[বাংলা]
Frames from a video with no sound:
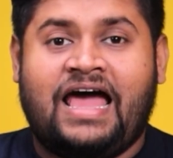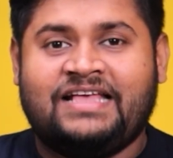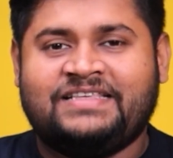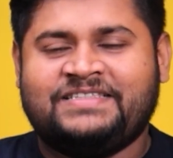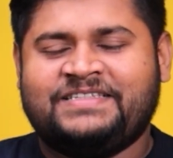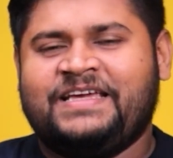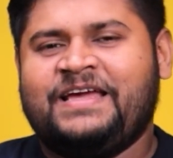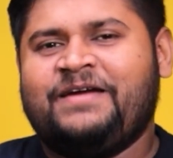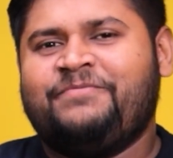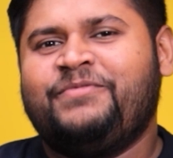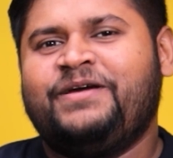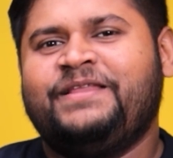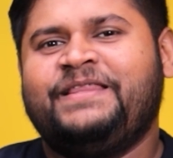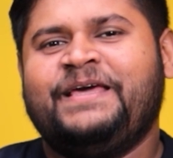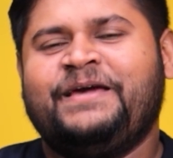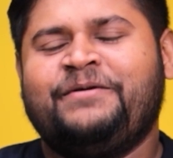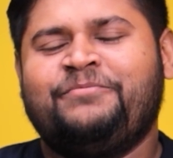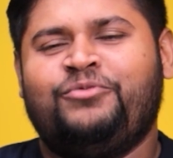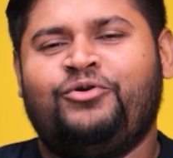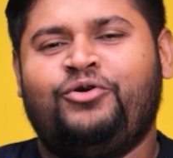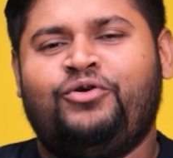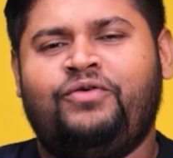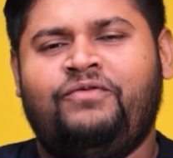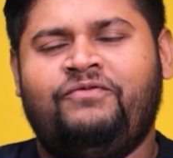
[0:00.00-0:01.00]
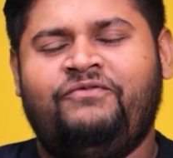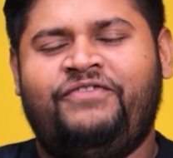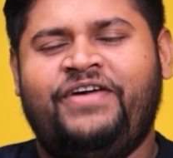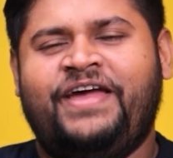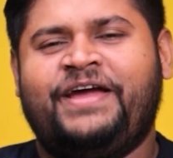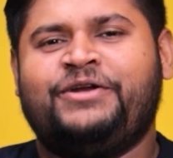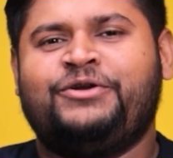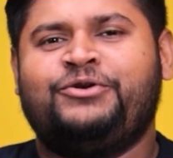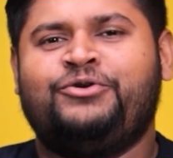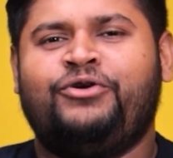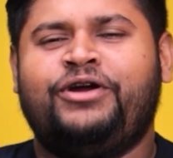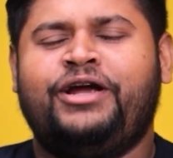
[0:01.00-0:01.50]
আজকে আমরা দেখব
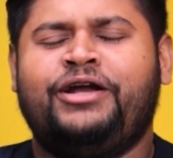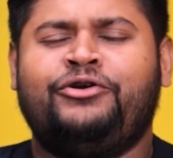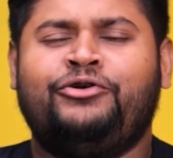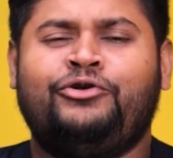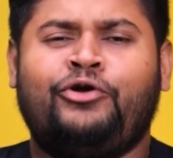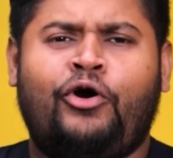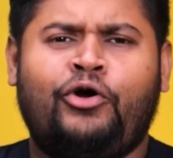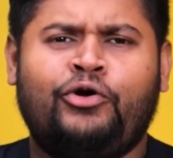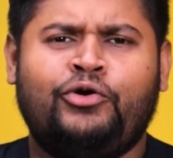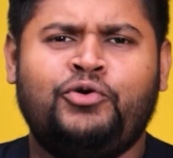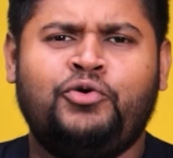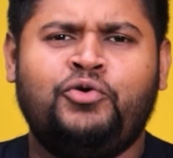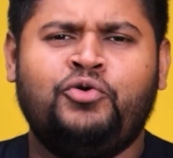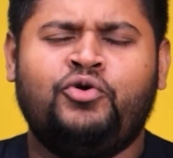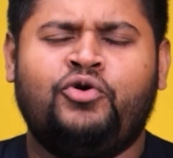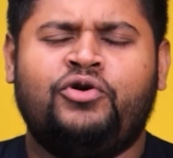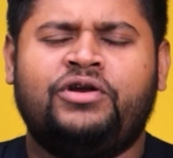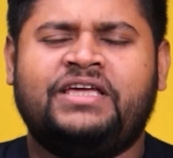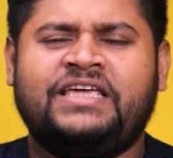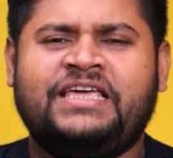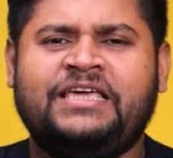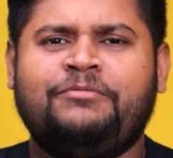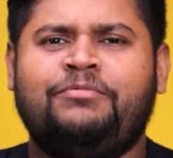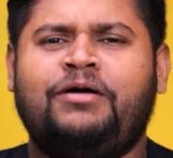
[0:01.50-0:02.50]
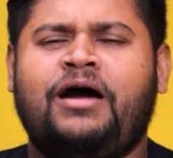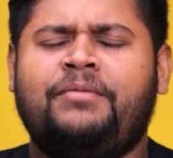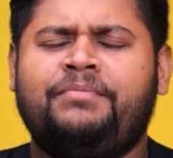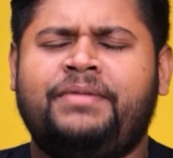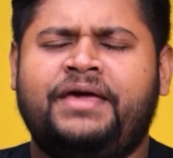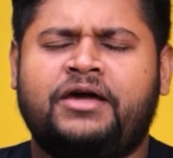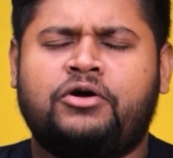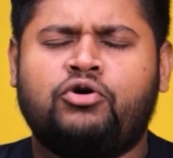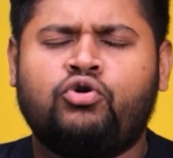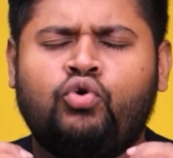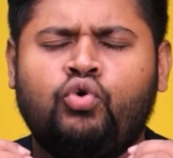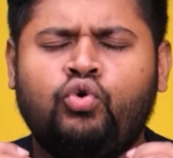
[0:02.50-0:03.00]
ভেক্টরের ডট গুণন
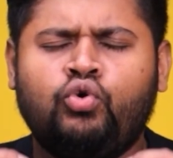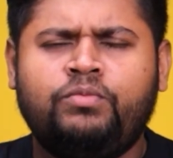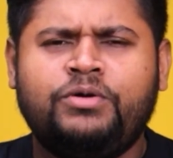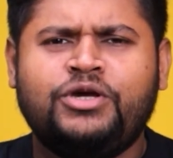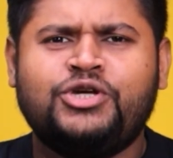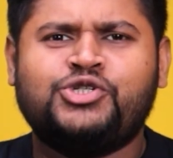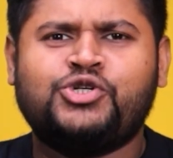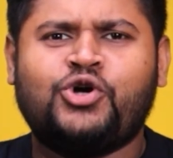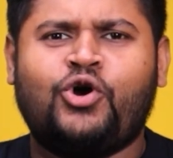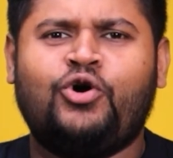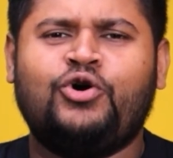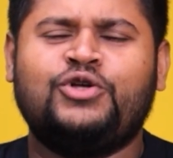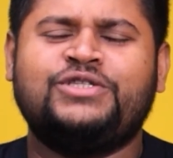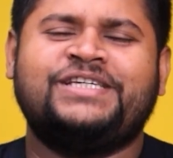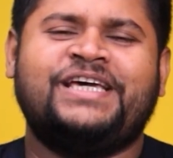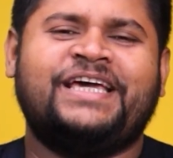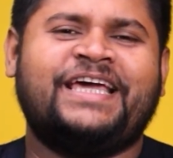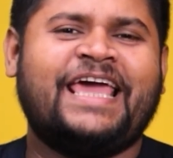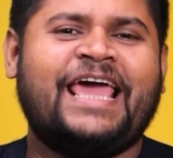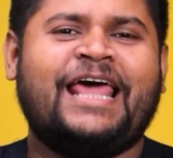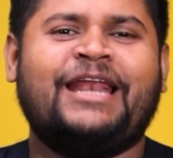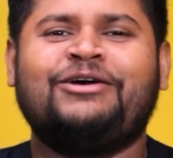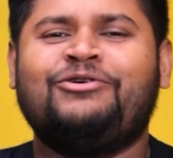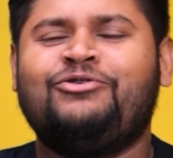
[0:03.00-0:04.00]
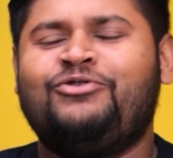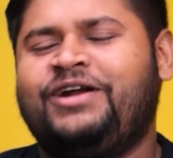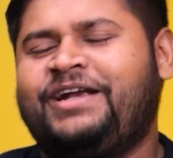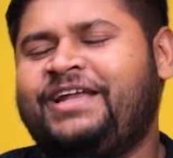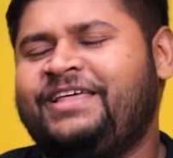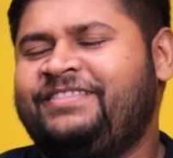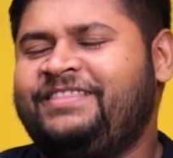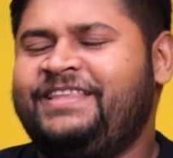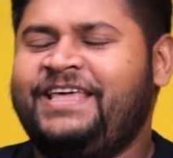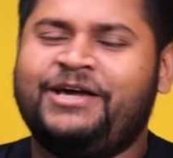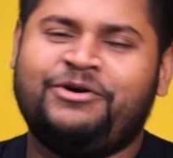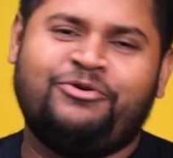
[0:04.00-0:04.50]
কিভাবে খুবই সহজে
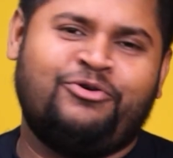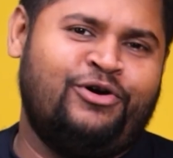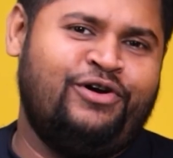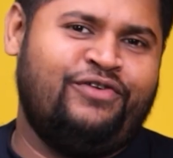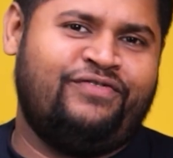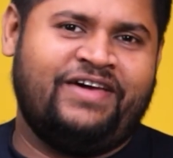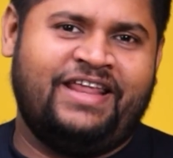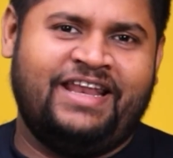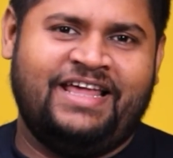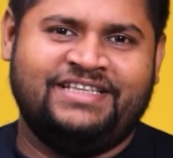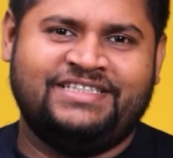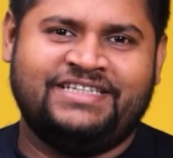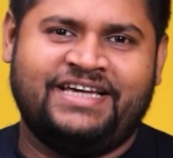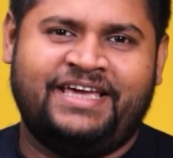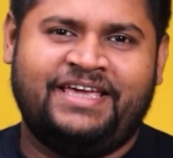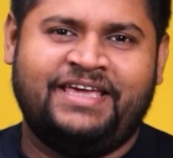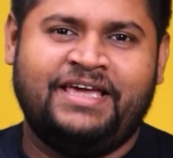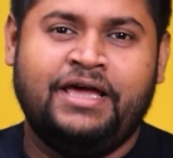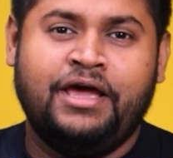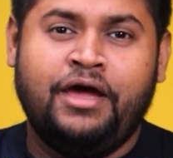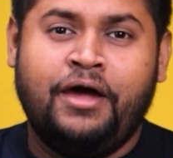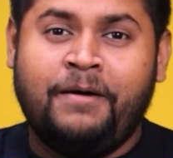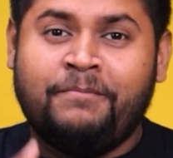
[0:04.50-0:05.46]
ক্যালকুলেটর দিয়ে করে ফেলা যায়